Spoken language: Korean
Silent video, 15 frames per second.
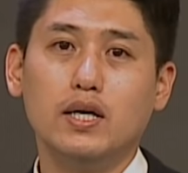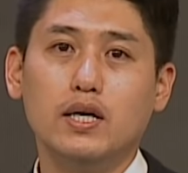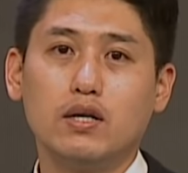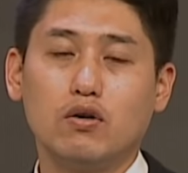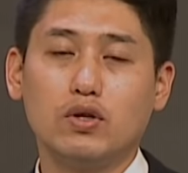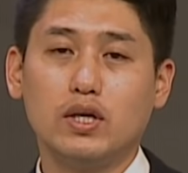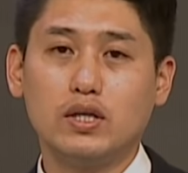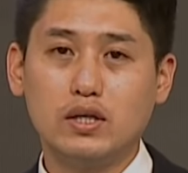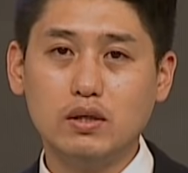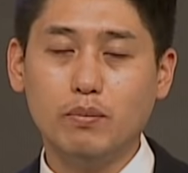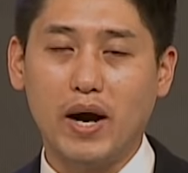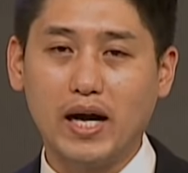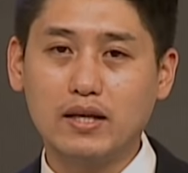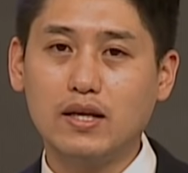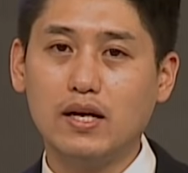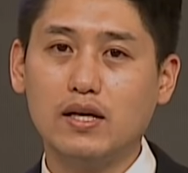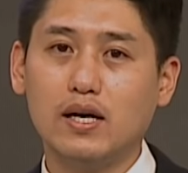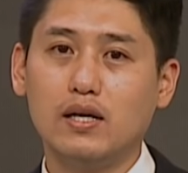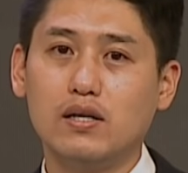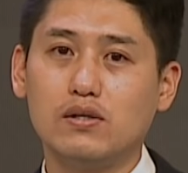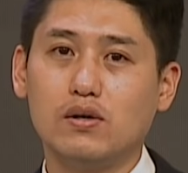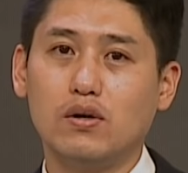그러나 그 막대기
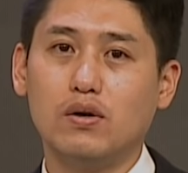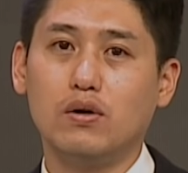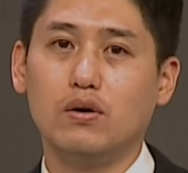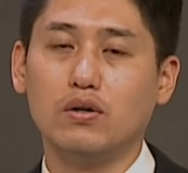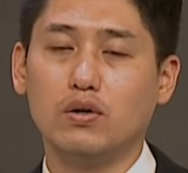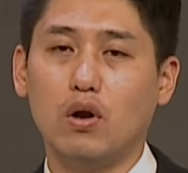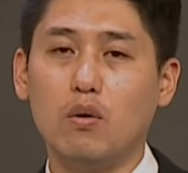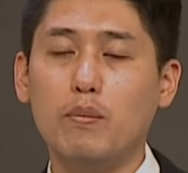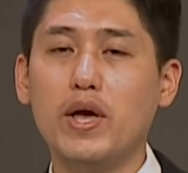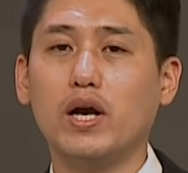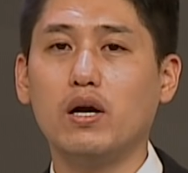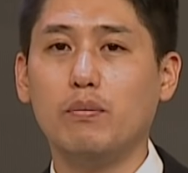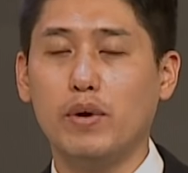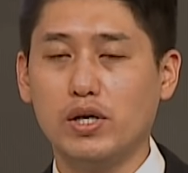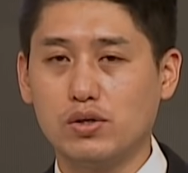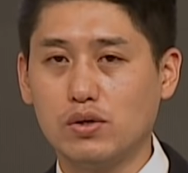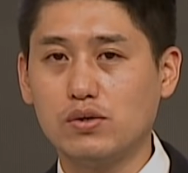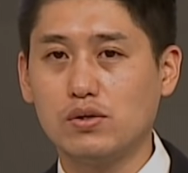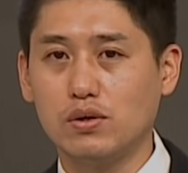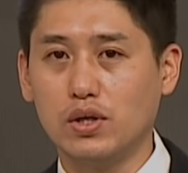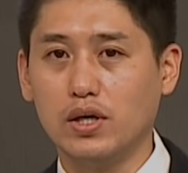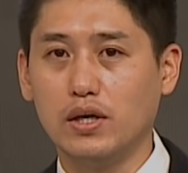안에서 열매가
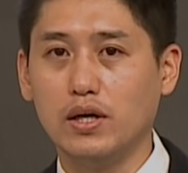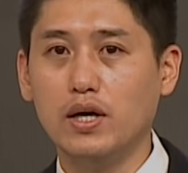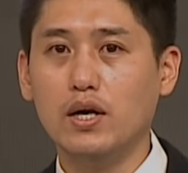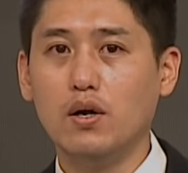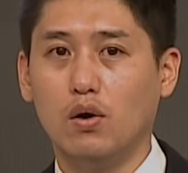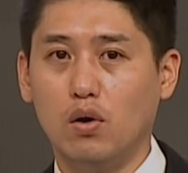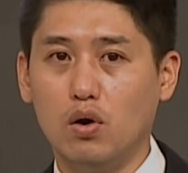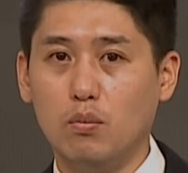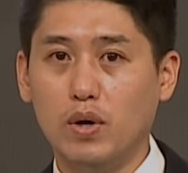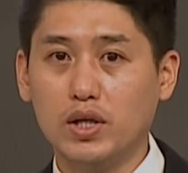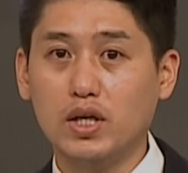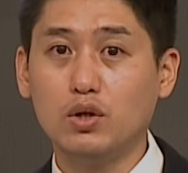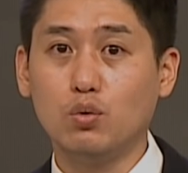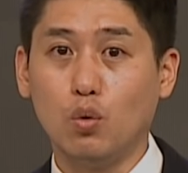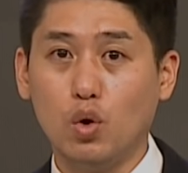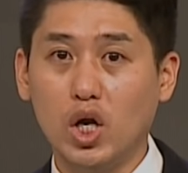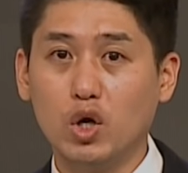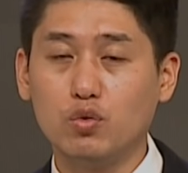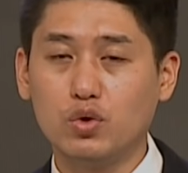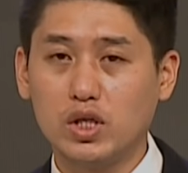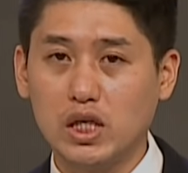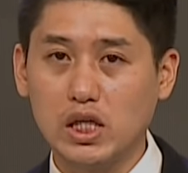맺혔으니 얼마나
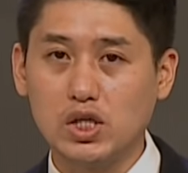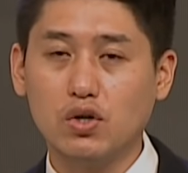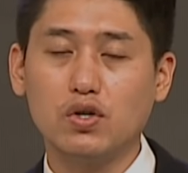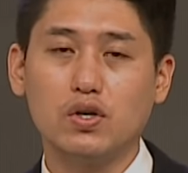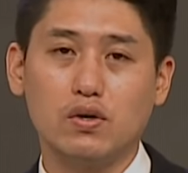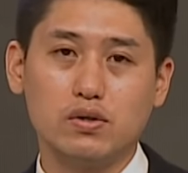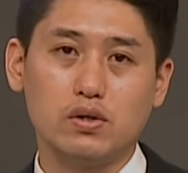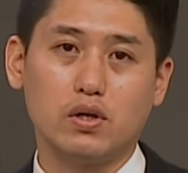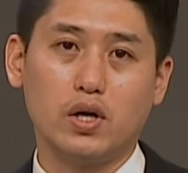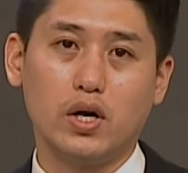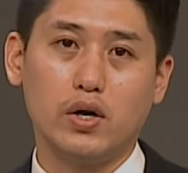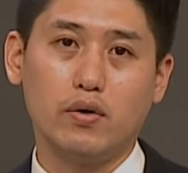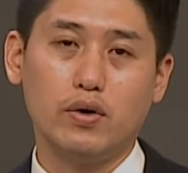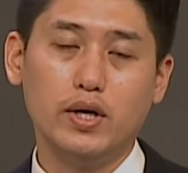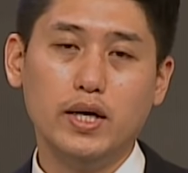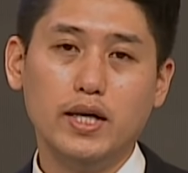놀라운 기적이었을까요?